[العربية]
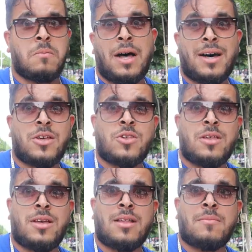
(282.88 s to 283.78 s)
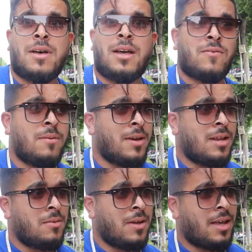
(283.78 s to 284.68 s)
ما عرفش انا سمعت في
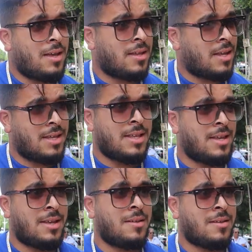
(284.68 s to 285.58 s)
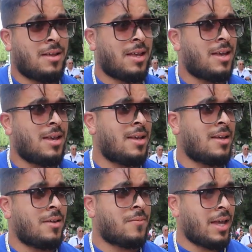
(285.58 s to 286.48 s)
بالي واحد كذا
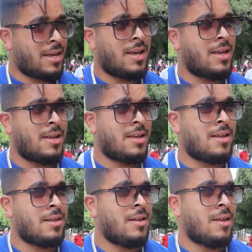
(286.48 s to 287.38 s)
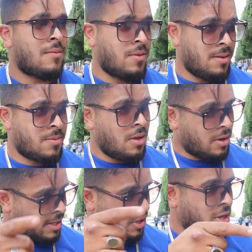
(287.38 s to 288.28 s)
حكايه في حكايه فهمت يا
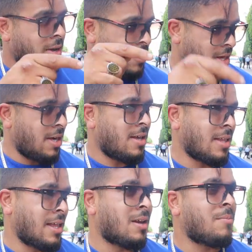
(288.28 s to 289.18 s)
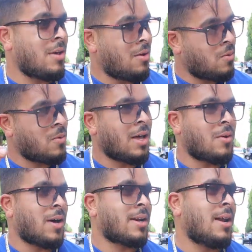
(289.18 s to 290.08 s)
ديجا مشى سربيا
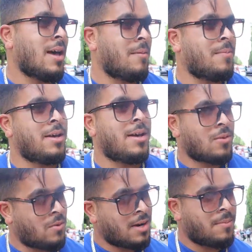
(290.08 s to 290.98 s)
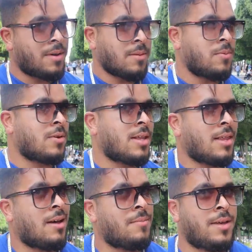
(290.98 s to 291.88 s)
ورا العباد ورا
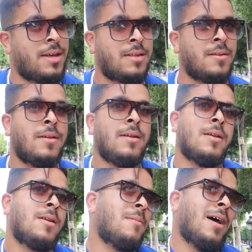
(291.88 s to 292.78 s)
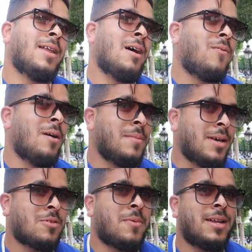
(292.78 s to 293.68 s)
باسبورات العباد معناها
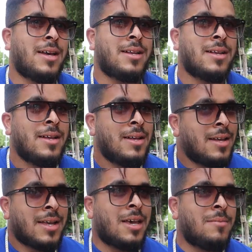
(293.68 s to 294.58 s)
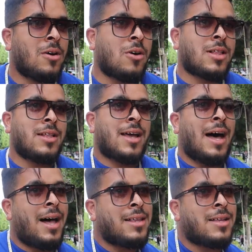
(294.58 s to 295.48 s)
فماش معناها كيما قلت لك
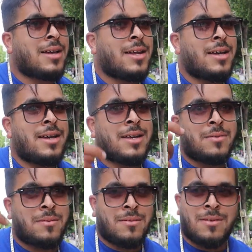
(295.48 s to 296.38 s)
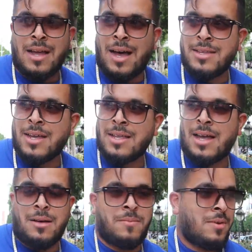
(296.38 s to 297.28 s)
عندك راك عندك
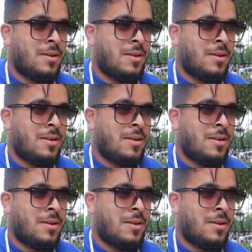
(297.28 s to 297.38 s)
تعب